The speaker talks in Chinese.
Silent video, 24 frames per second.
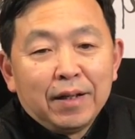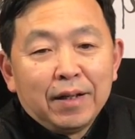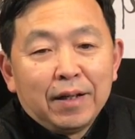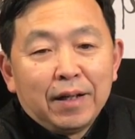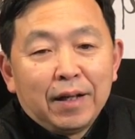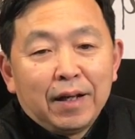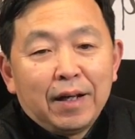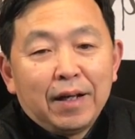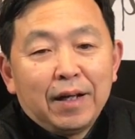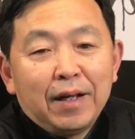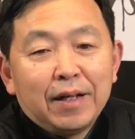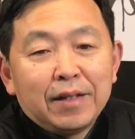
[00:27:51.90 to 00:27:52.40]

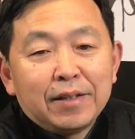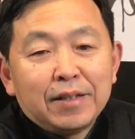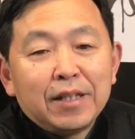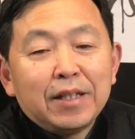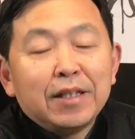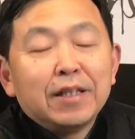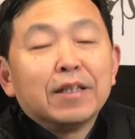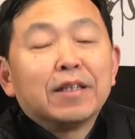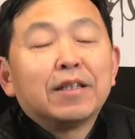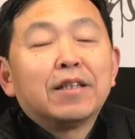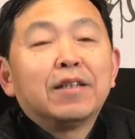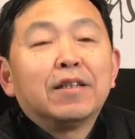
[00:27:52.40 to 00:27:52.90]
哎，这
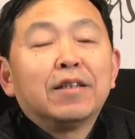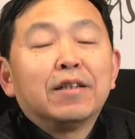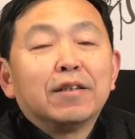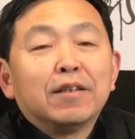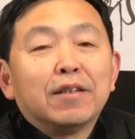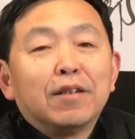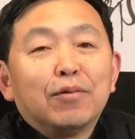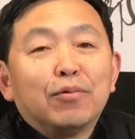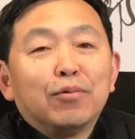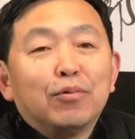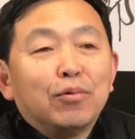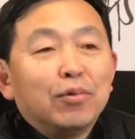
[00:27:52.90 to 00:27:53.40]
一刻
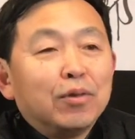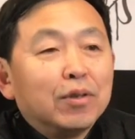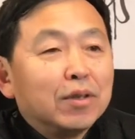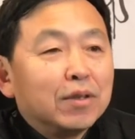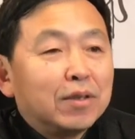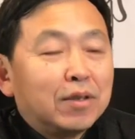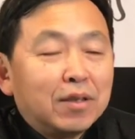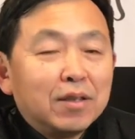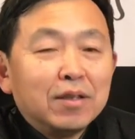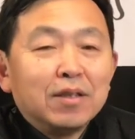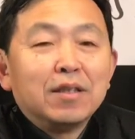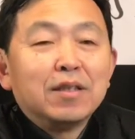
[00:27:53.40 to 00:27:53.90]
呢，我
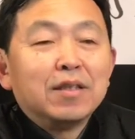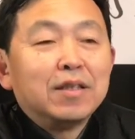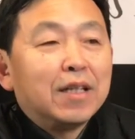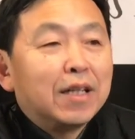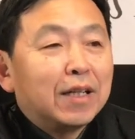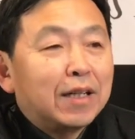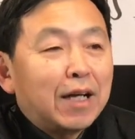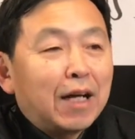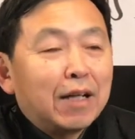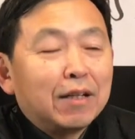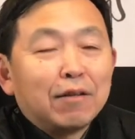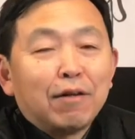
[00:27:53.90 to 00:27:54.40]
自己
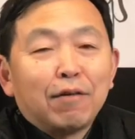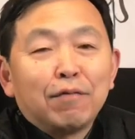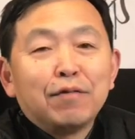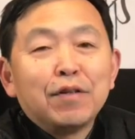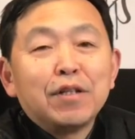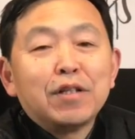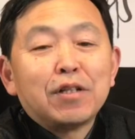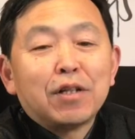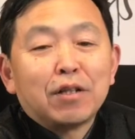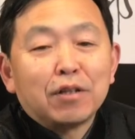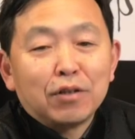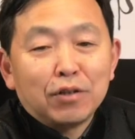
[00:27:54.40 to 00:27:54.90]
也感到
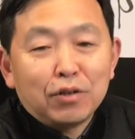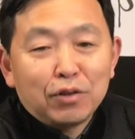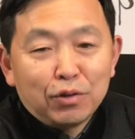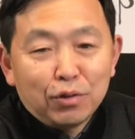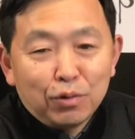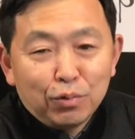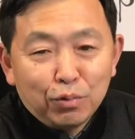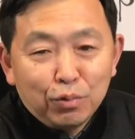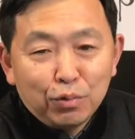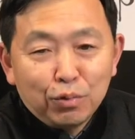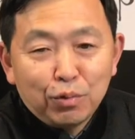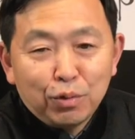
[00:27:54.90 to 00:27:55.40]
非常的
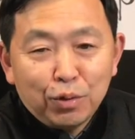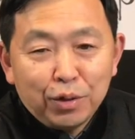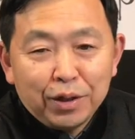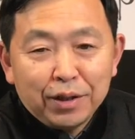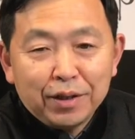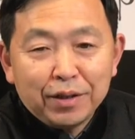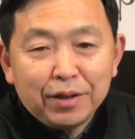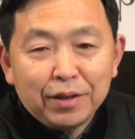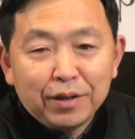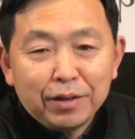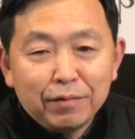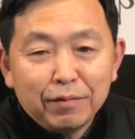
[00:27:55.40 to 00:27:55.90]
羞愧，
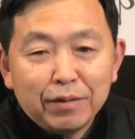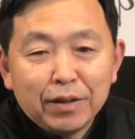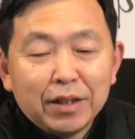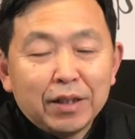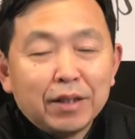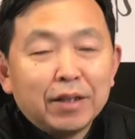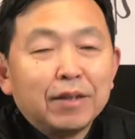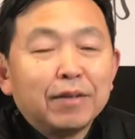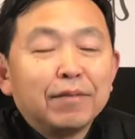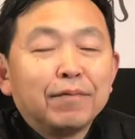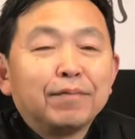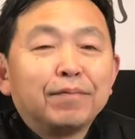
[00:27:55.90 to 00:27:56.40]
因
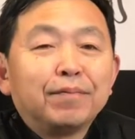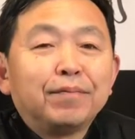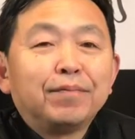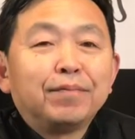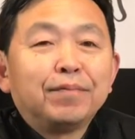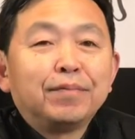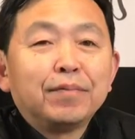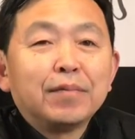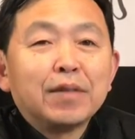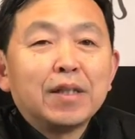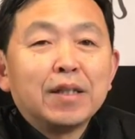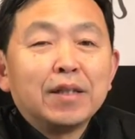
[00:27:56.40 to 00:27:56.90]
为
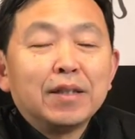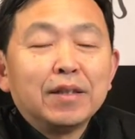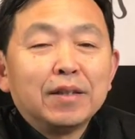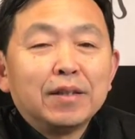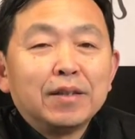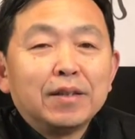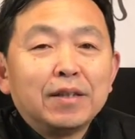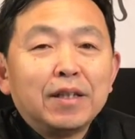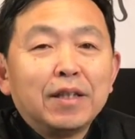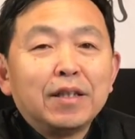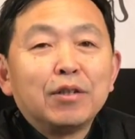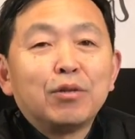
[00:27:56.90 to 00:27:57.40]

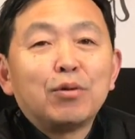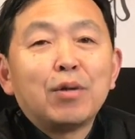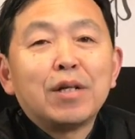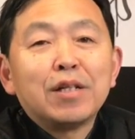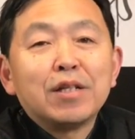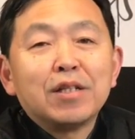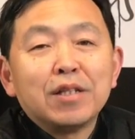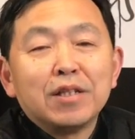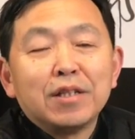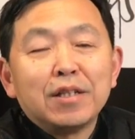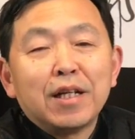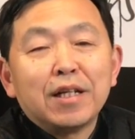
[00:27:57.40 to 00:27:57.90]
这一段
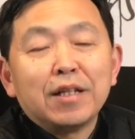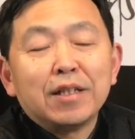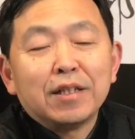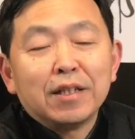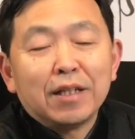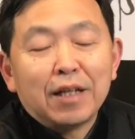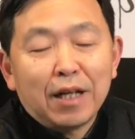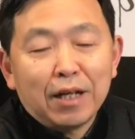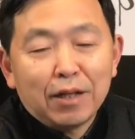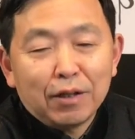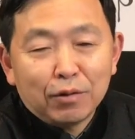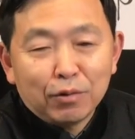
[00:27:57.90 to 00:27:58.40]
时间以
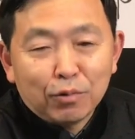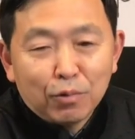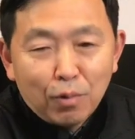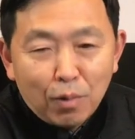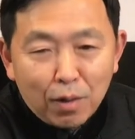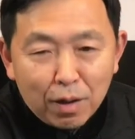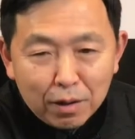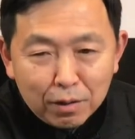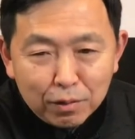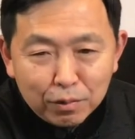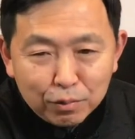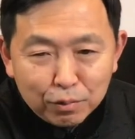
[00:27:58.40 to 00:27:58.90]
来，
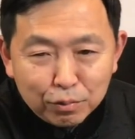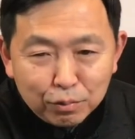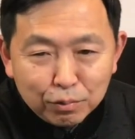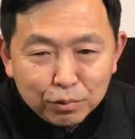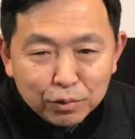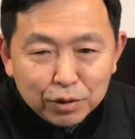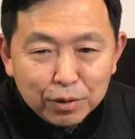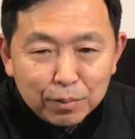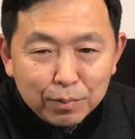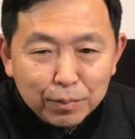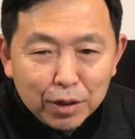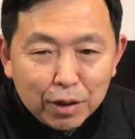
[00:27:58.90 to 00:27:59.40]
光顾
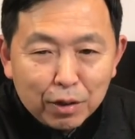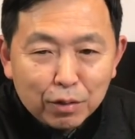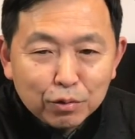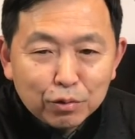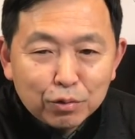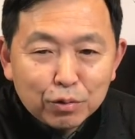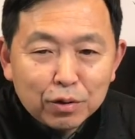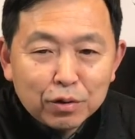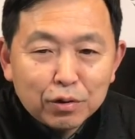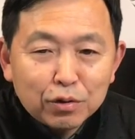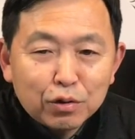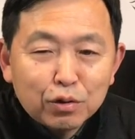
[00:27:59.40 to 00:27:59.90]
着瞄准